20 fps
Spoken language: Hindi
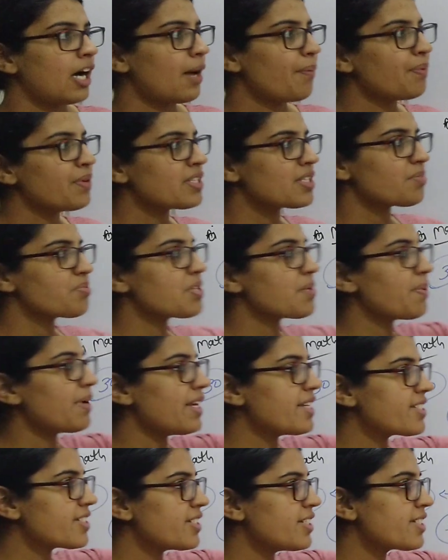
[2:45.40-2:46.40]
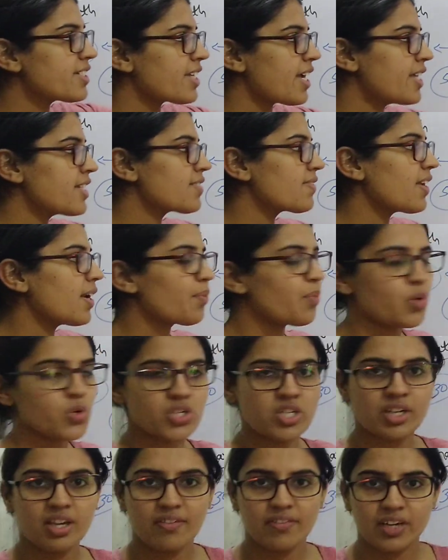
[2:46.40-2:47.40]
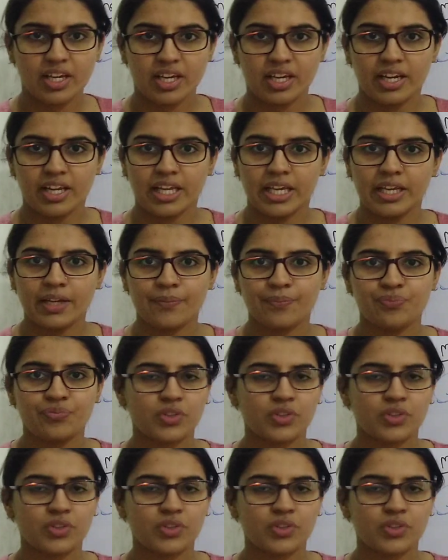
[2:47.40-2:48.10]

अपन सबसे पहले जनरल साइंस वाला पोर्शन कवर करेंगे